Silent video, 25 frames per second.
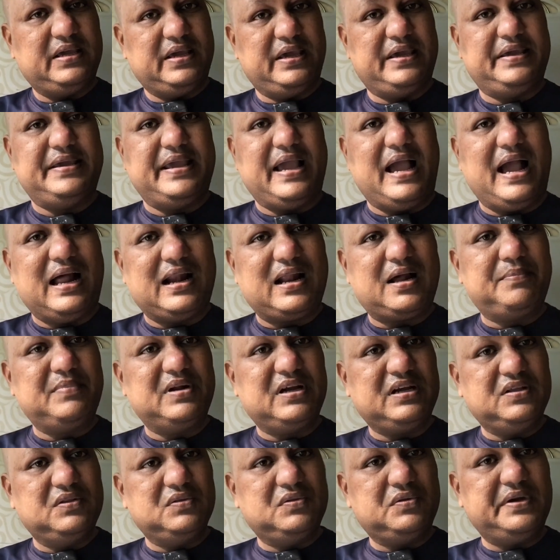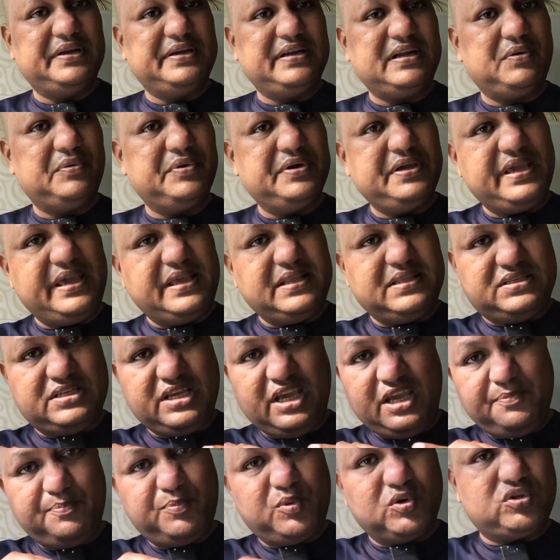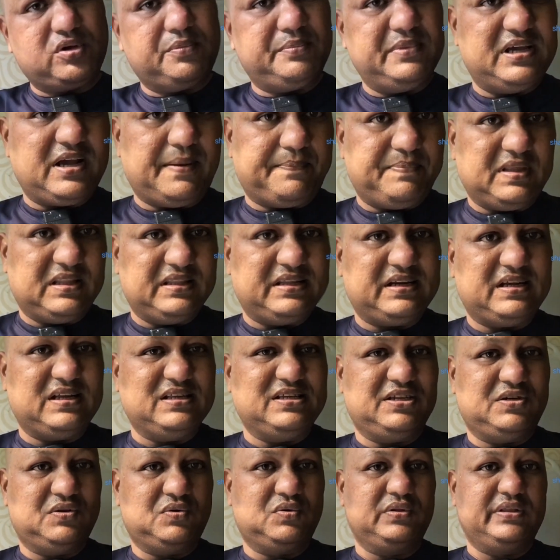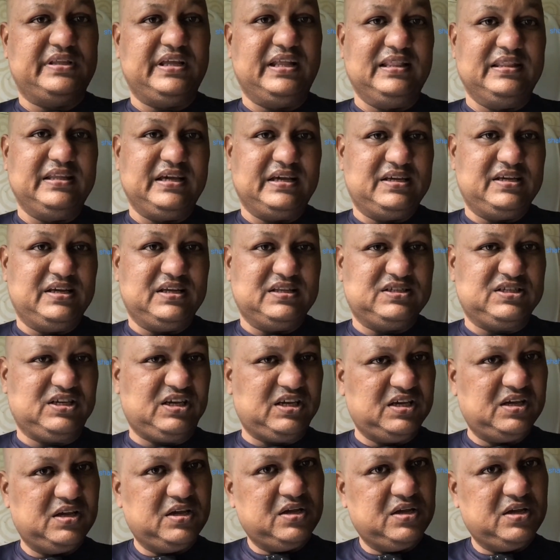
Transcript: এই আর আমরা কিন্তু এটা ওই যেই প্রথমে আপনাদেরকে যেটুকু তেল দেখিয়েছি